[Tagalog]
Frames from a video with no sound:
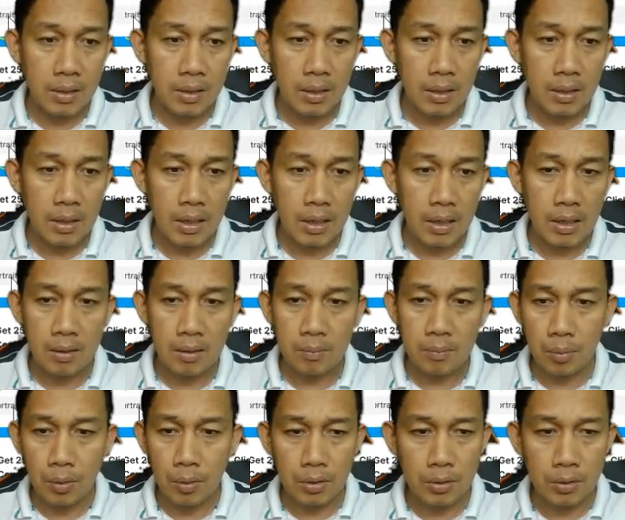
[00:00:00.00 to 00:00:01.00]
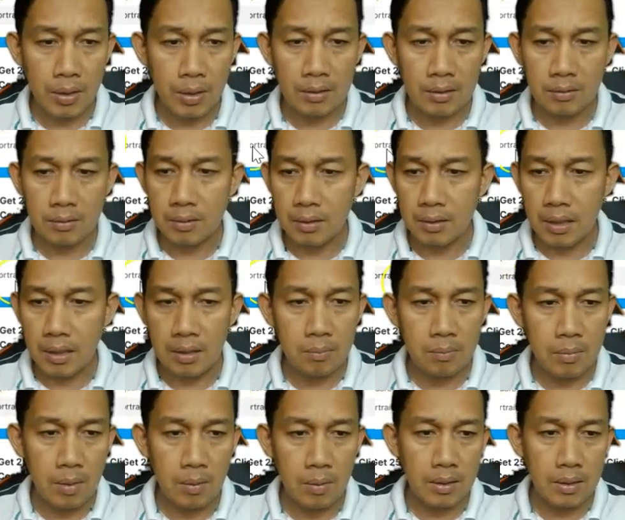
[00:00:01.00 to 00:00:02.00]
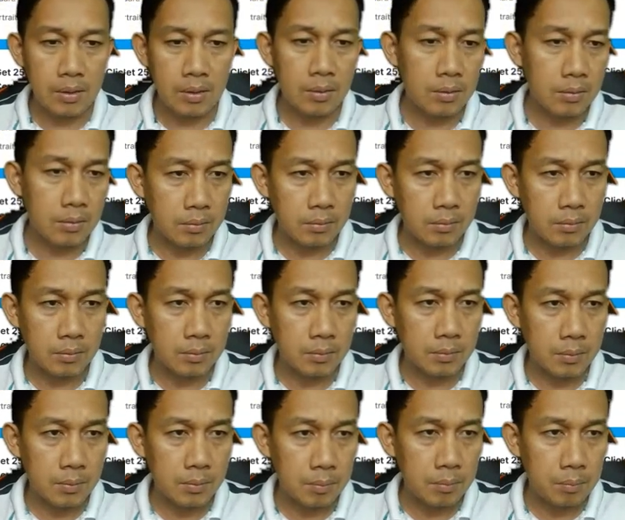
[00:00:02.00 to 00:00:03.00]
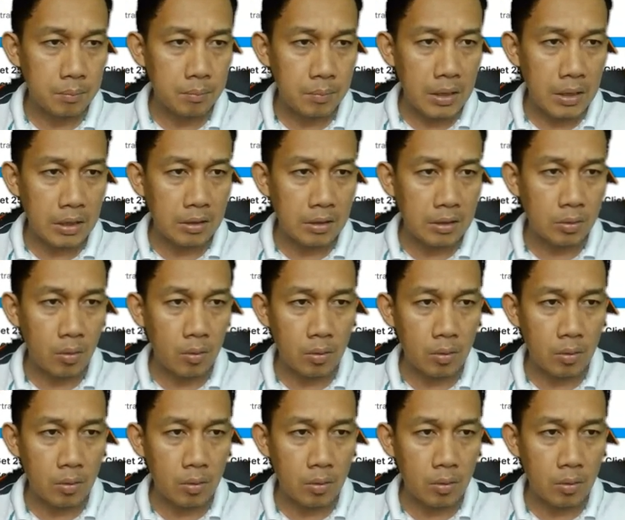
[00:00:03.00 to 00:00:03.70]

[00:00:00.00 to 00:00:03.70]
and Portrait. Halimbawa, yung TikTok,